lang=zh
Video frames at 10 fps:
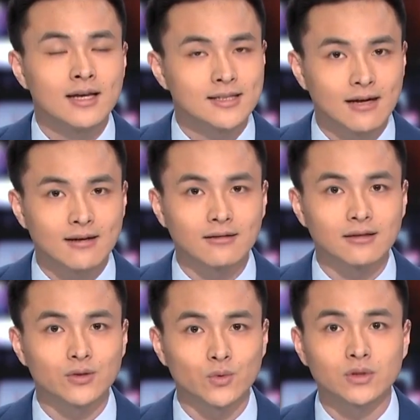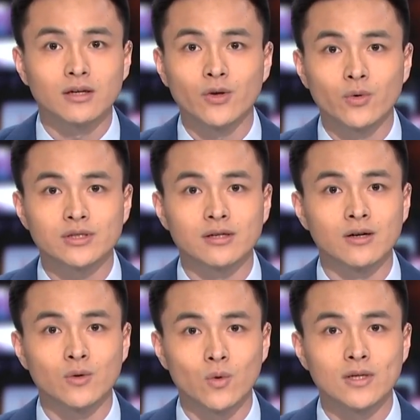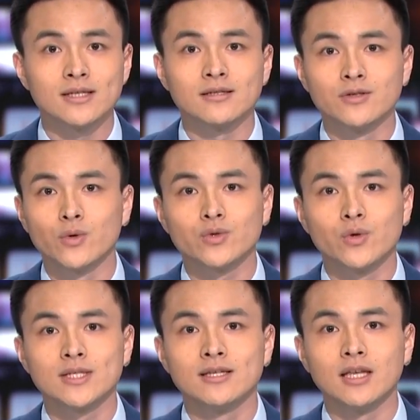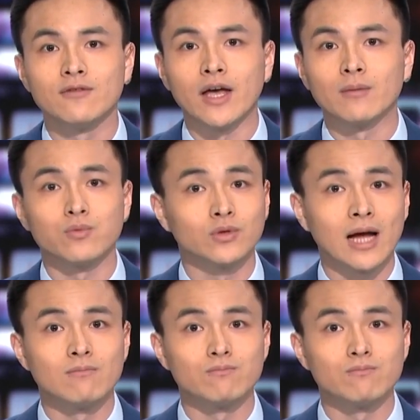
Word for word: 香港的独特优势和国际金融中心地位不但